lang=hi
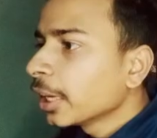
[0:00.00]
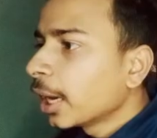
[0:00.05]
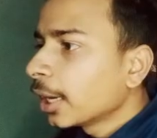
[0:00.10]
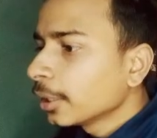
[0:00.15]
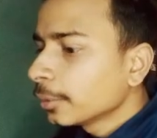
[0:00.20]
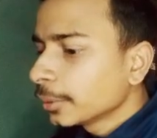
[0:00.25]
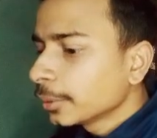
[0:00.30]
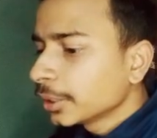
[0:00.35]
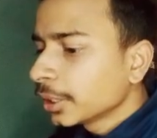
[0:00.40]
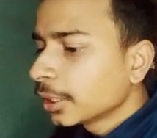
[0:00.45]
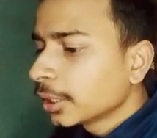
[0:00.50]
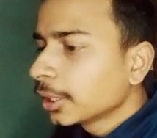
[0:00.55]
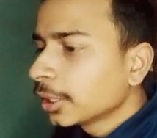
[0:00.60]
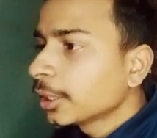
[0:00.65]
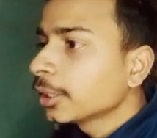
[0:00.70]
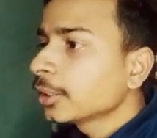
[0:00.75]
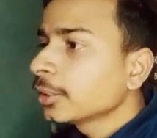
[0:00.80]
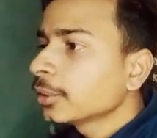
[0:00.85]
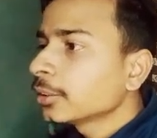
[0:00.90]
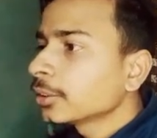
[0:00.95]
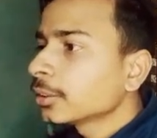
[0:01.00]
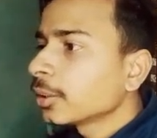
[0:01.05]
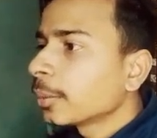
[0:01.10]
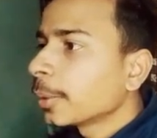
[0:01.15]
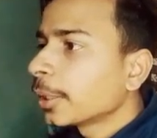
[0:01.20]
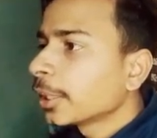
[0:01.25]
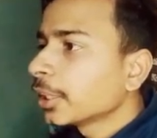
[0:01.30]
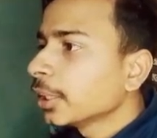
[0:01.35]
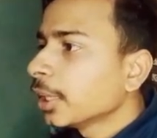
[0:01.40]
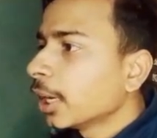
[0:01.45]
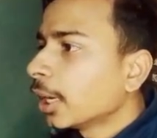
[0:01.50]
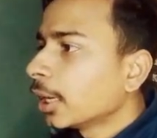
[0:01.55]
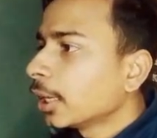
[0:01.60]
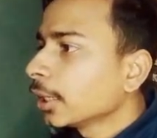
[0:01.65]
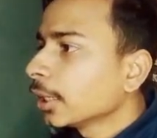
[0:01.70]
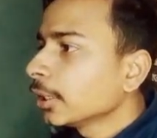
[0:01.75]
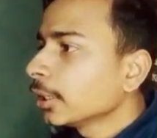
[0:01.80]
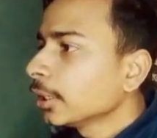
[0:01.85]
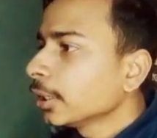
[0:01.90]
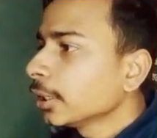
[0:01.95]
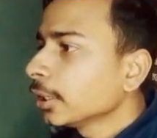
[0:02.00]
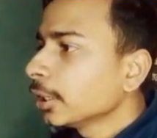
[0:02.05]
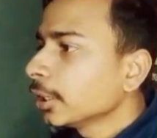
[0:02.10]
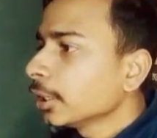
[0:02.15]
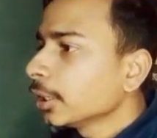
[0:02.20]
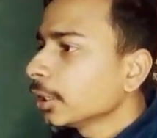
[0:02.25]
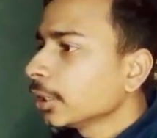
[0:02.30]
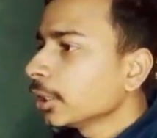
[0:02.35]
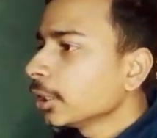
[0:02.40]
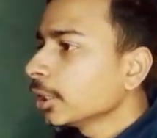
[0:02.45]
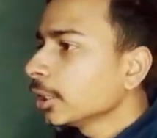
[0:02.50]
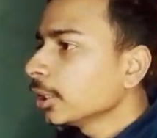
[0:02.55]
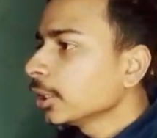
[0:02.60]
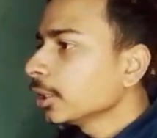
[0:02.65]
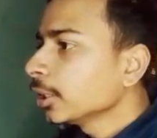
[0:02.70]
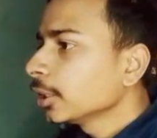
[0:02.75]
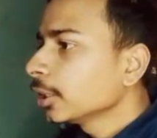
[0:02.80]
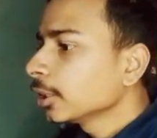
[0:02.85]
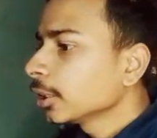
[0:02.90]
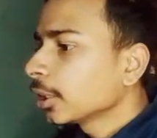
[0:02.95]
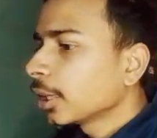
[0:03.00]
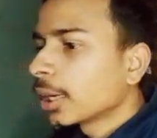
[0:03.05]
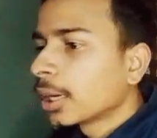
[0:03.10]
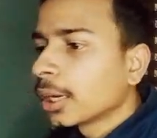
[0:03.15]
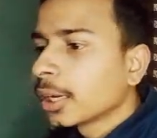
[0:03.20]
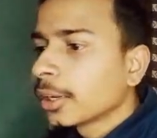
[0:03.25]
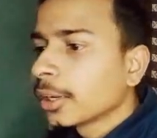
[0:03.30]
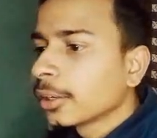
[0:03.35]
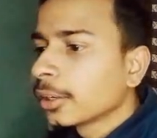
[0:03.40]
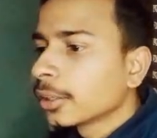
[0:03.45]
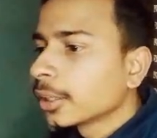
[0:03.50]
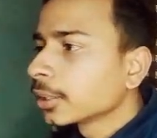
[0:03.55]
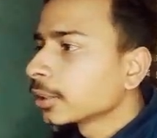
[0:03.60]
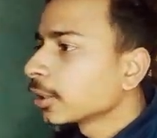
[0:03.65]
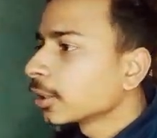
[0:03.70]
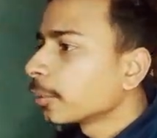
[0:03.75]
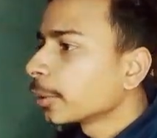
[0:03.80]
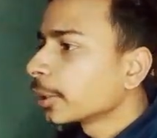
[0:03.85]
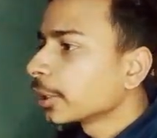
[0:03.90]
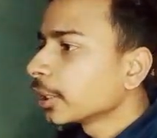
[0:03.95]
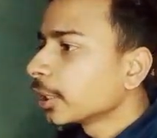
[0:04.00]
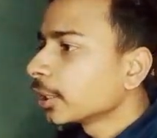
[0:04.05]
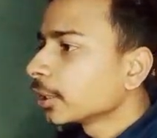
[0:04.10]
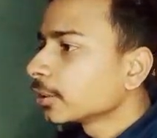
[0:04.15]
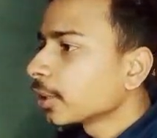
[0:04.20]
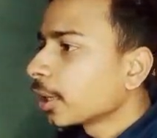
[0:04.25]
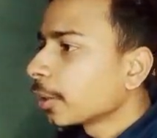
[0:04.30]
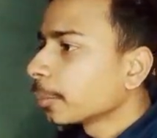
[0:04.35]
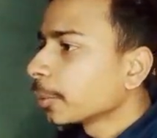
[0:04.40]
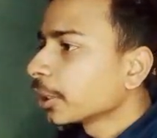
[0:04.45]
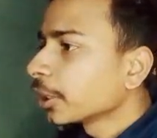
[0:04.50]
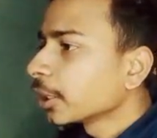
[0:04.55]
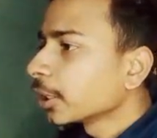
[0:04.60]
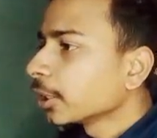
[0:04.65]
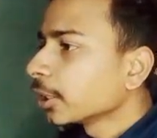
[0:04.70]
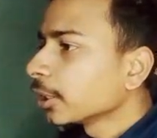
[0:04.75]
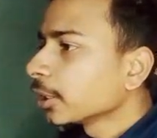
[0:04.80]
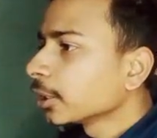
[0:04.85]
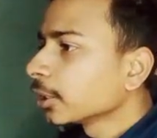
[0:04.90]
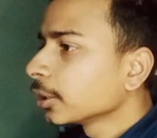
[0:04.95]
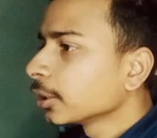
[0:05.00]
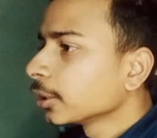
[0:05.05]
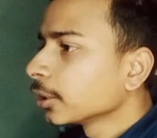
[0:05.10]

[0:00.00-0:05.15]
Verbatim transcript: गाड़ी में जाना है तो हमारी गाड़ी कहाँ है अच्छा हमारी गाड़ी सामने खड़ी है